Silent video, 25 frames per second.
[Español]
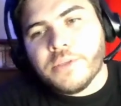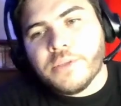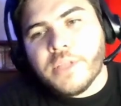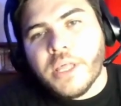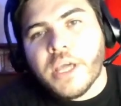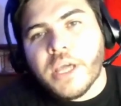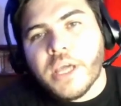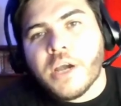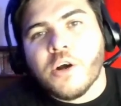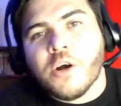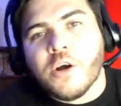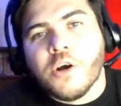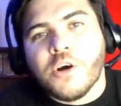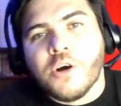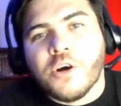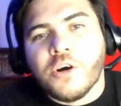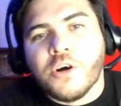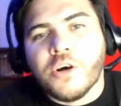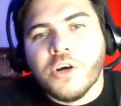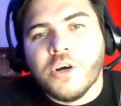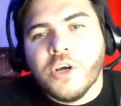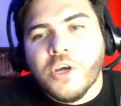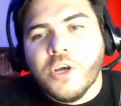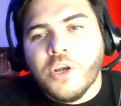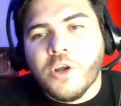te
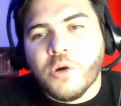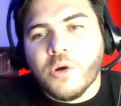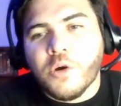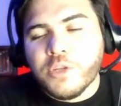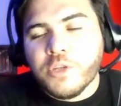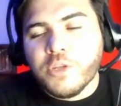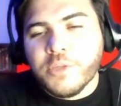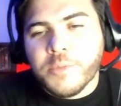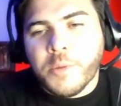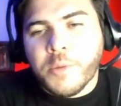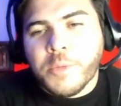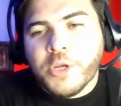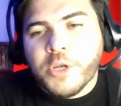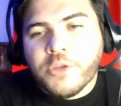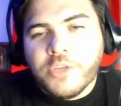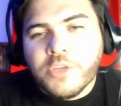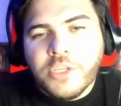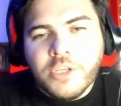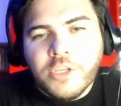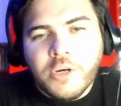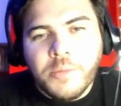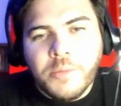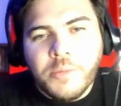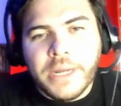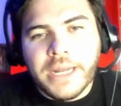dejo los últimos
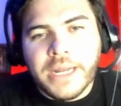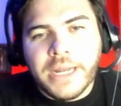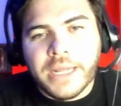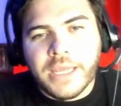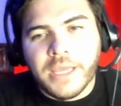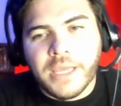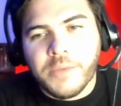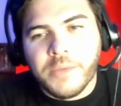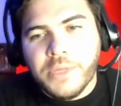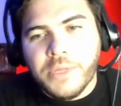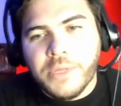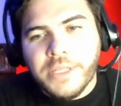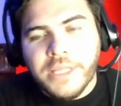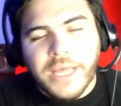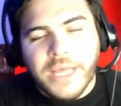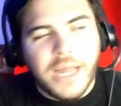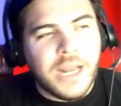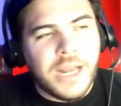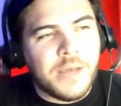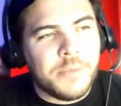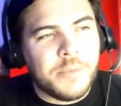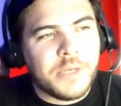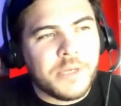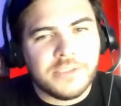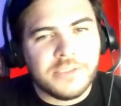minutitos para que invites a
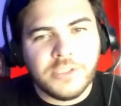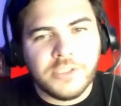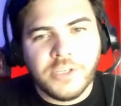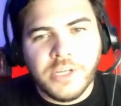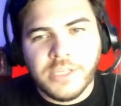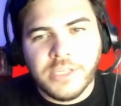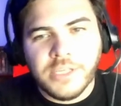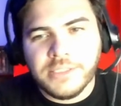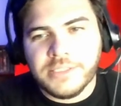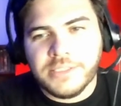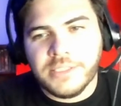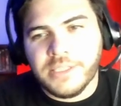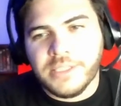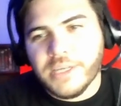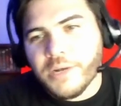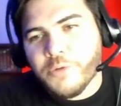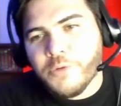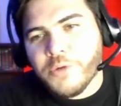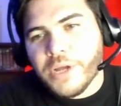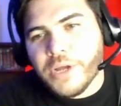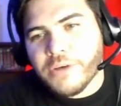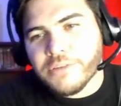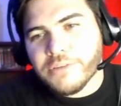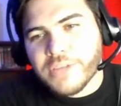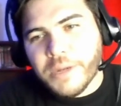las personas y
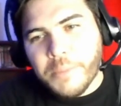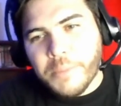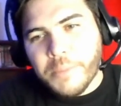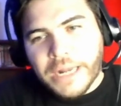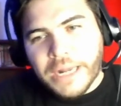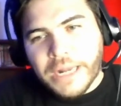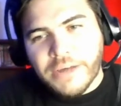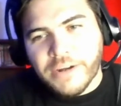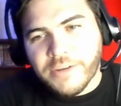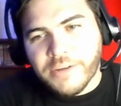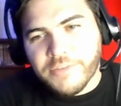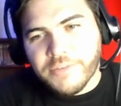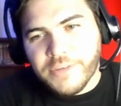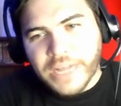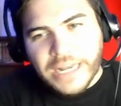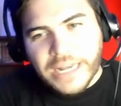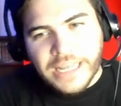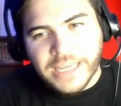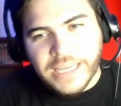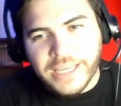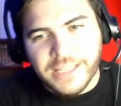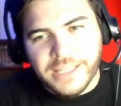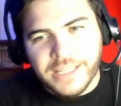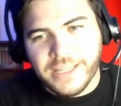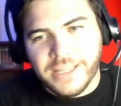algunas otras palabras
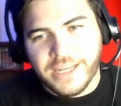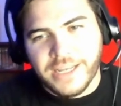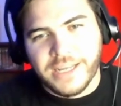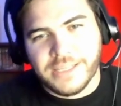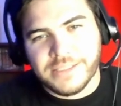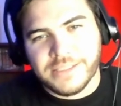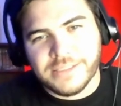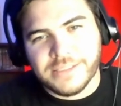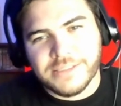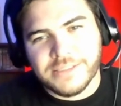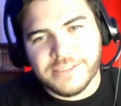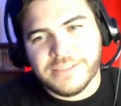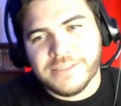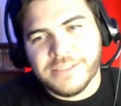finales que tengas.